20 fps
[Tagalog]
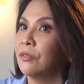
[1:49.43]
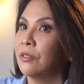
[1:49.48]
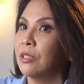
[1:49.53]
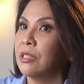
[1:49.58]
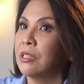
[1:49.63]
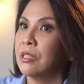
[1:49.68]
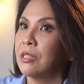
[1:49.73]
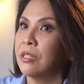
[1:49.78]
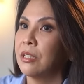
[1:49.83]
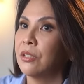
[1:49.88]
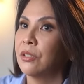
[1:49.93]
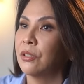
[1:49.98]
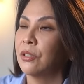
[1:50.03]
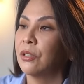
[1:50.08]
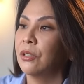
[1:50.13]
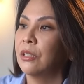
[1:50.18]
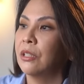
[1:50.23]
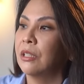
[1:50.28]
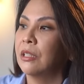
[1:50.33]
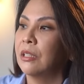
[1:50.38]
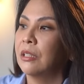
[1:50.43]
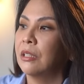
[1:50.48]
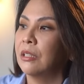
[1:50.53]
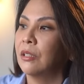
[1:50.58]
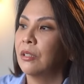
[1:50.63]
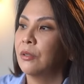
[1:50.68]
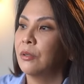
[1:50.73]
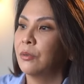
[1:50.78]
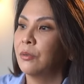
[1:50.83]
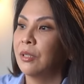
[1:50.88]
of this year
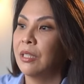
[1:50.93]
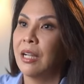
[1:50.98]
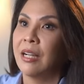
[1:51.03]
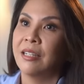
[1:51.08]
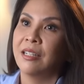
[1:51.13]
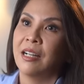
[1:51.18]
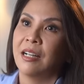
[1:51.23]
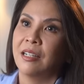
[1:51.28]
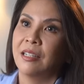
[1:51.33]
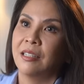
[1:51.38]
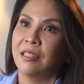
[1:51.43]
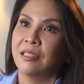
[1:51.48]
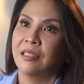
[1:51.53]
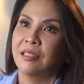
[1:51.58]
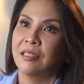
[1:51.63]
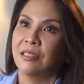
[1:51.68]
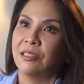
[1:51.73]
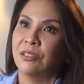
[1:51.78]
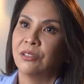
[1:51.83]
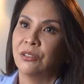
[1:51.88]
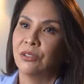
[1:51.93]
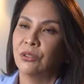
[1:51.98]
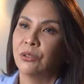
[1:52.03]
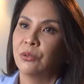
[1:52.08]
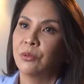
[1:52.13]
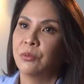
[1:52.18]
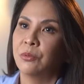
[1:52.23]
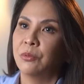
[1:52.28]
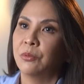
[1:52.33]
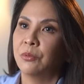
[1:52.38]
wala na.
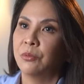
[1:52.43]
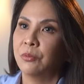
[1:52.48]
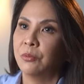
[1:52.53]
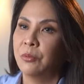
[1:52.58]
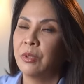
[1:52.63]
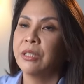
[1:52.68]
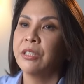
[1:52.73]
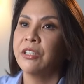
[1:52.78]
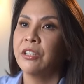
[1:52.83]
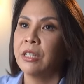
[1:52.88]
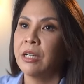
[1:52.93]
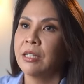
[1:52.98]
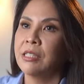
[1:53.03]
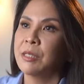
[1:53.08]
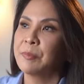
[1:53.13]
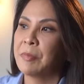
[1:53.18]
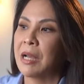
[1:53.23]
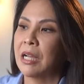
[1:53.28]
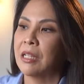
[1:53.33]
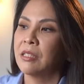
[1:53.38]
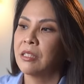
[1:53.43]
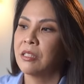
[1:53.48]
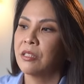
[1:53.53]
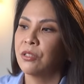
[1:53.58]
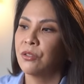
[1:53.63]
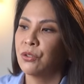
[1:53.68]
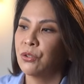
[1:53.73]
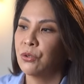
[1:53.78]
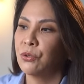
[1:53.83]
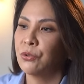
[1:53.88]
So, one year has passed.
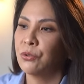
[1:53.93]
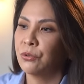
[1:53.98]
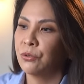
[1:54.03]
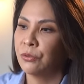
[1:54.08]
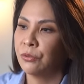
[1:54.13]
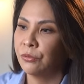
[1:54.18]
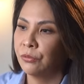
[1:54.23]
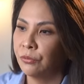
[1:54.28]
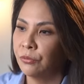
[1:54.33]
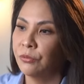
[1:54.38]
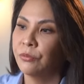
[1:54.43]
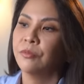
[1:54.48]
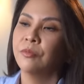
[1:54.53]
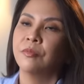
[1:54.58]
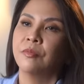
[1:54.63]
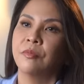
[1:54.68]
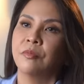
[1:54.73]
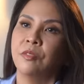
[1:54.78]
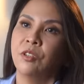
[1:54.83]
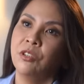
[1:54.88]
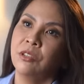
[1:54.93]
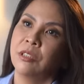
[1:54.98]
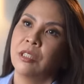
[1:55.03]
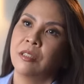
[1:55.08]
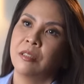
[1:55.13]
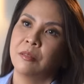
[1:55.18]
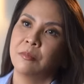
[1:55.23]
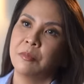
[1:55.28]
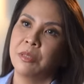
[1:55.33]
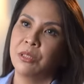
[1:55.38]
So, yun
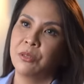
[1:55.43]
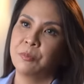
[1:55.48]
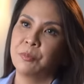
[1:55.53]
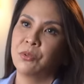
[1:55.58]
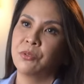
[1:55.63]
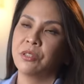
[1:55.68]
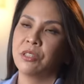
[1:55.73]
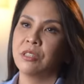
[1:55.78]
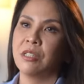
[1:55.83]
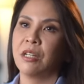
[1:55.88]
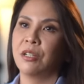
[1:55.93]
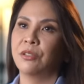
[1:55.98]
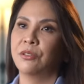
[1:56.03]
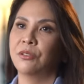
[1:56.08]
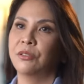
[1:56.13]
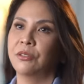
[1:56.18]
na, menopause na ako.